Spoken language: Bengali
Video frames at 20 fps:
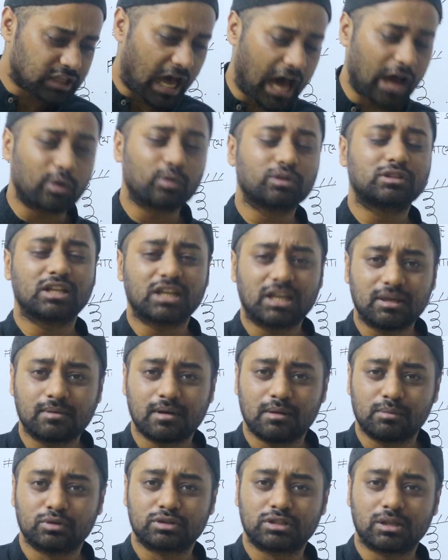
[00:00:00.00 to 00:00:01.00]
ধারক দিয়ে
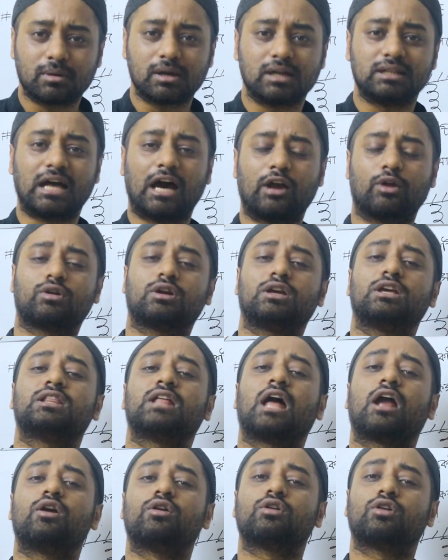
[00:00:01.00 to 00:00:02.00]
কিভাবে বুঝতে পারি ধারক কি
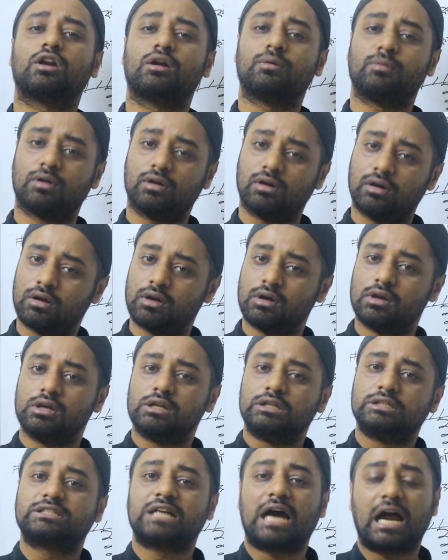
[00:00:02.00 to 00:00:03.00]
ধারণ করে বলো
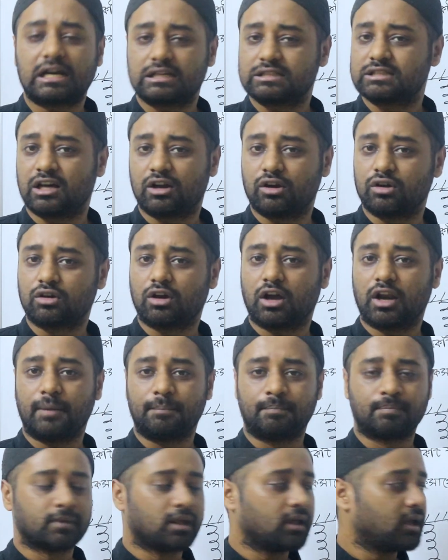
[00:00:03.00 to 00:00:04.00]
চার্জ ধারণ করে
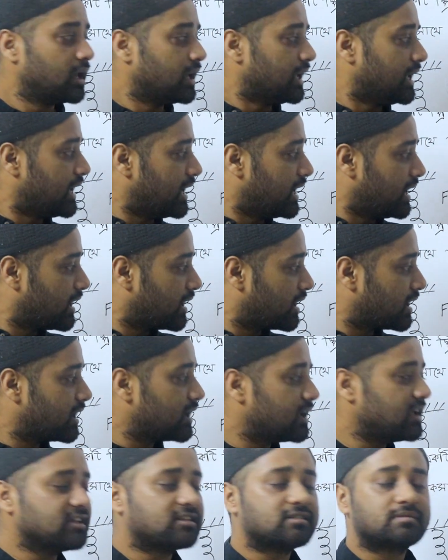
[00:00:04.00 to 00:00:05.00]
এইখানে
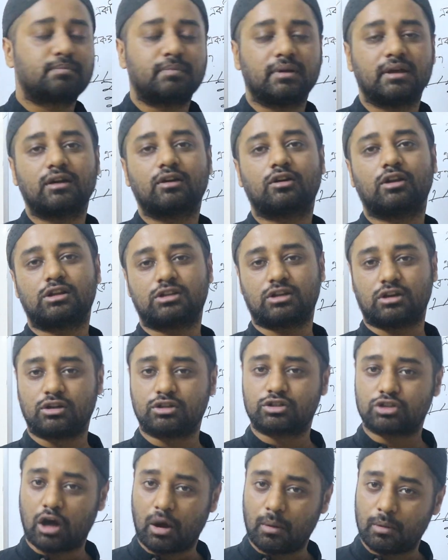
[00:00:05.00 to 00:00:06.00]
স্প্রিং গুলো
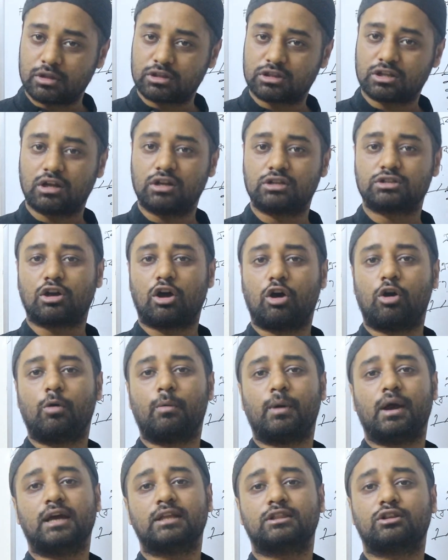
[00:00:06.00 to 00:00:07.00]
যখন সমান্তরাল
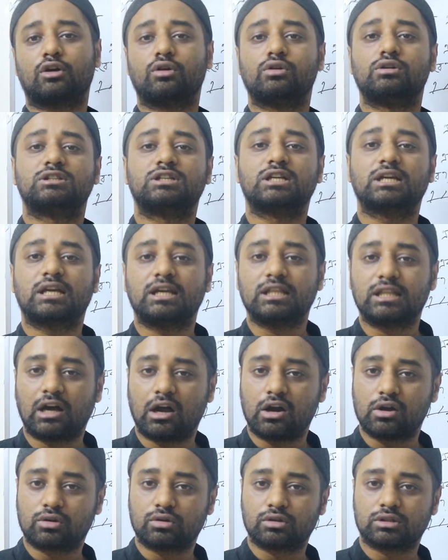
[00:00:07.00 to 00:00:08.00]
সমবায়ে তখন সে কি
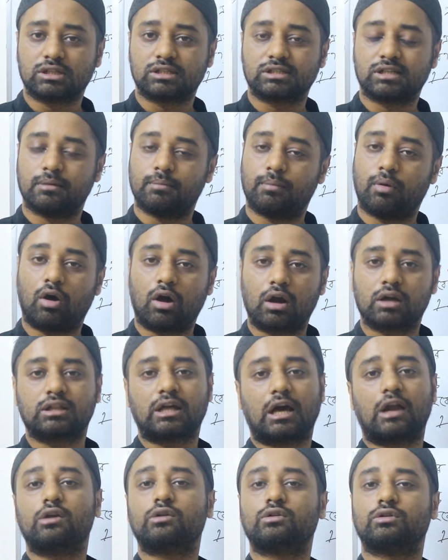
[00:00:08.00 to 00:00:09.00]
ধারণ করতেছে ভর
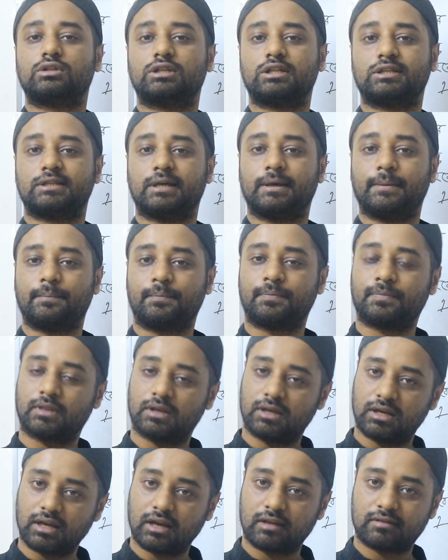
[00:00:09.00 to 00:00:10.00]
ধারণ করতেছে
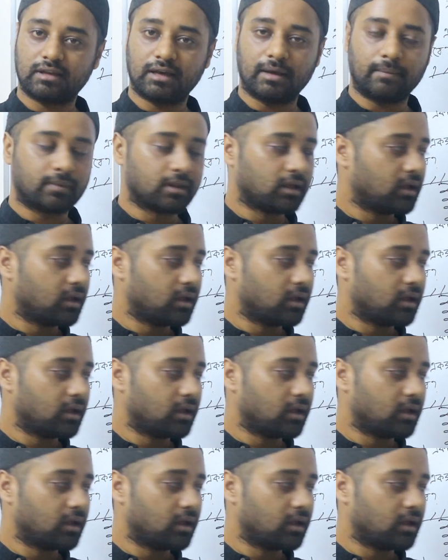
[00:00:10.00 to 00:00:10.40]
ঠিক আছে